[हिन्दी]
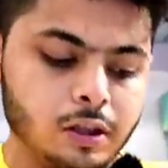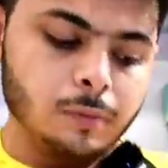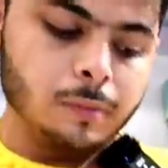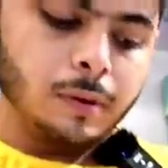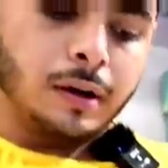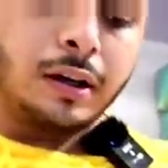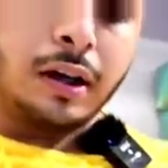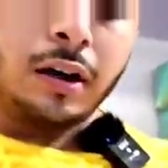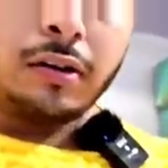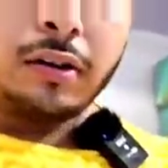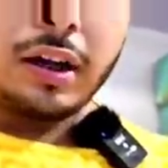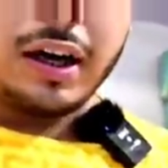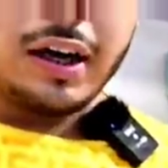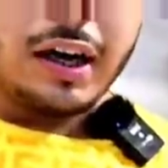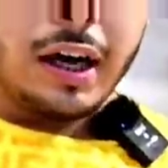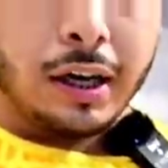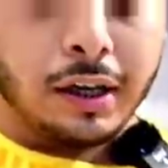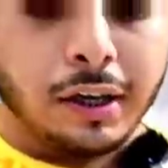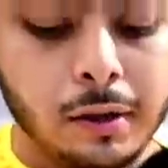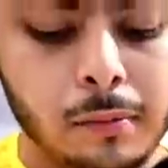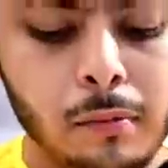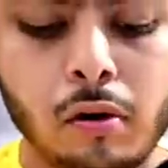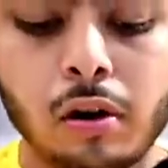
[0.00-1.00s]
जी भाईजान सारे
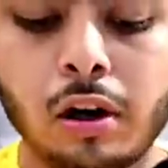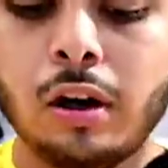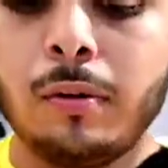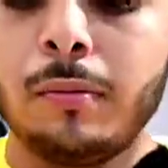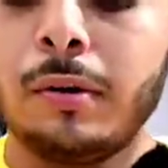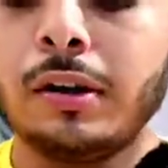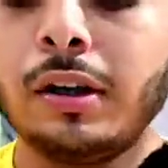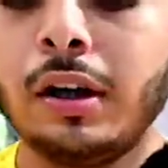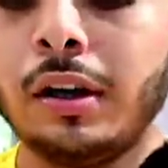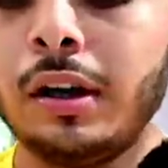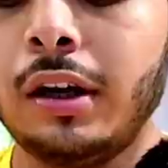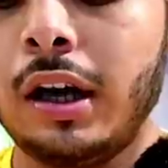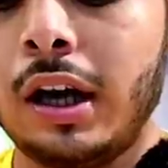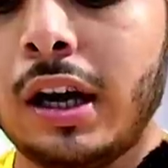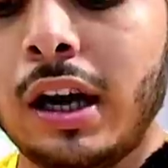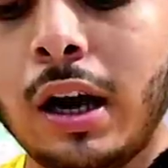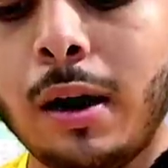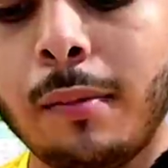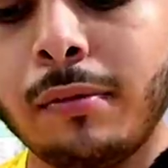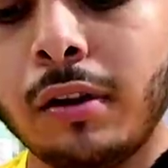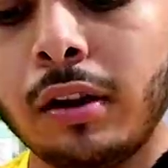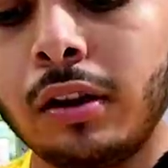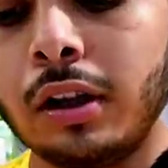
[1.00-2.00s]
एंटिक मॉडल है भाईजान ये
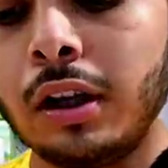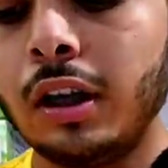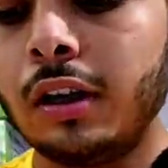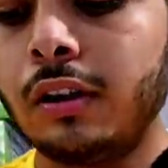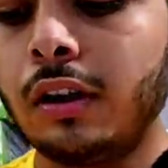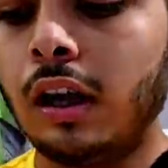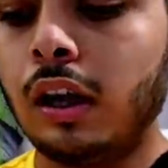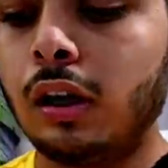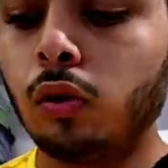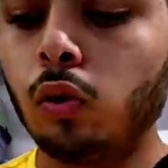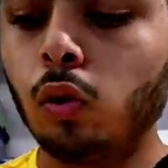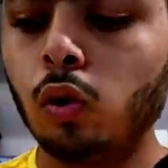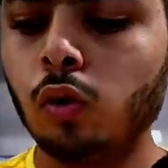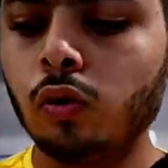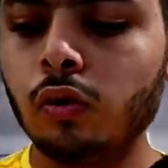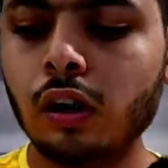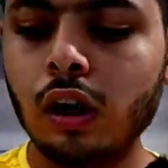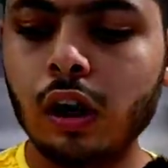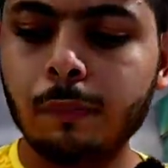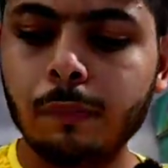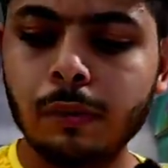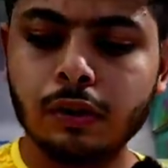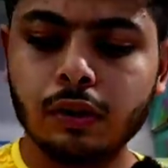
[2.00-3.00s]
आराम से तीन हज़ार दो
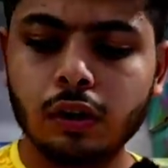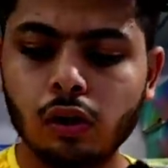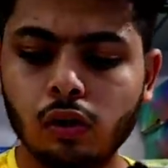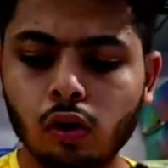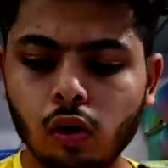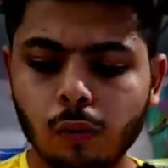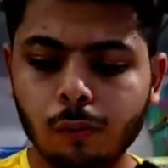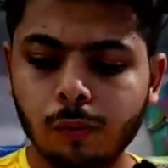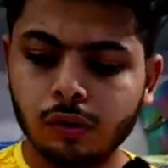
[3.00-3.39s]
हज़ार पच्चीस सौ